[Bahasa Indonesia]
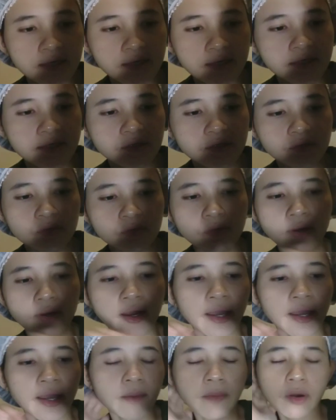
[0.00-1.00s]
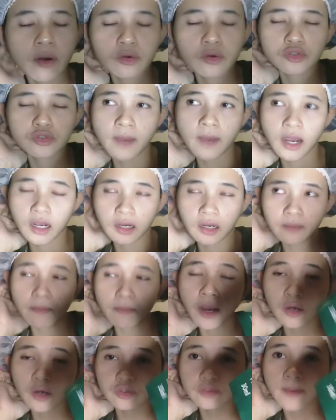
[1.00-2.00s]
ini tuh kayak bagus bang
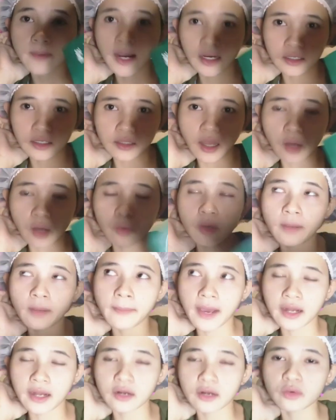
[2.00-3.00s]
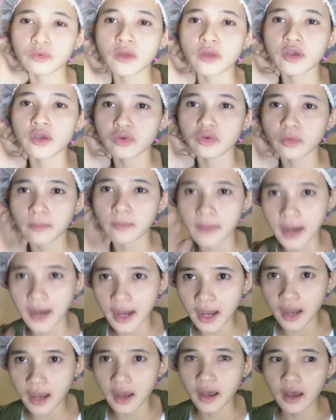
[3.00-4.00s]
bagus banget aku kemarin udah
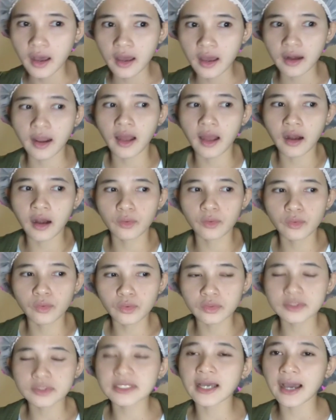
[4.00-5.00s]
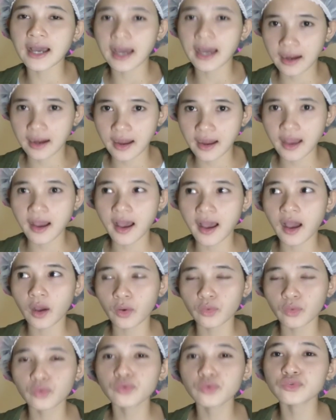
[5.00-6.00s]
nyoba lalu sekarang
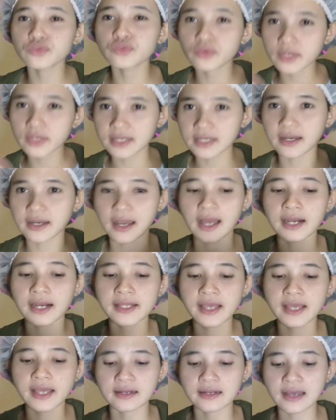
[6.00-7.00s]
aku nunjukin ke kalian